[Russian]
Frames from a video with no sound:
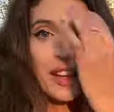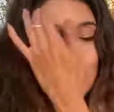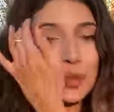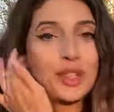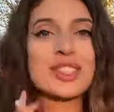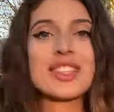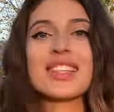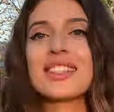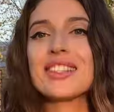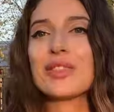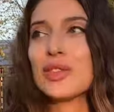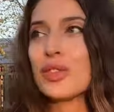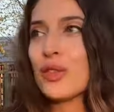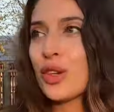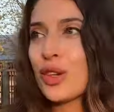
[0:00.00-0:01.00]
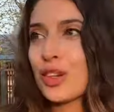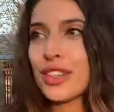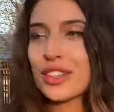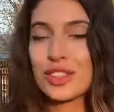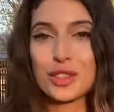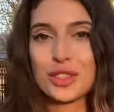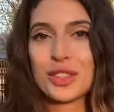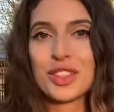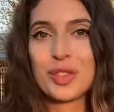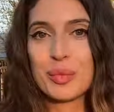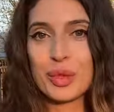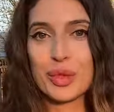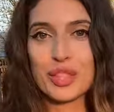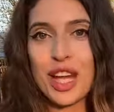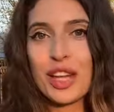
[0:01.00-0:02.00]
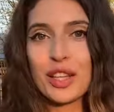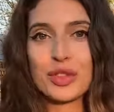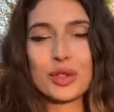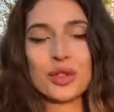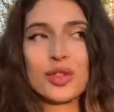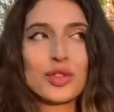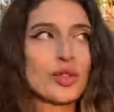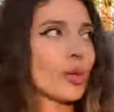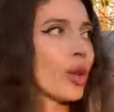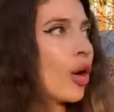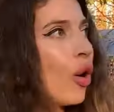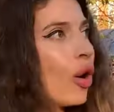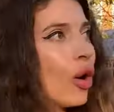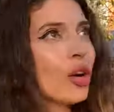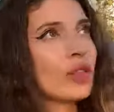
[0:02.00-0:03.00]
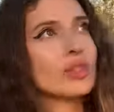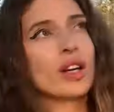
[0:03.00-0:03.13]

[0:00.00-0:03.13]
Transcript: Просто если у него что-то не получалось, он не думал, ой,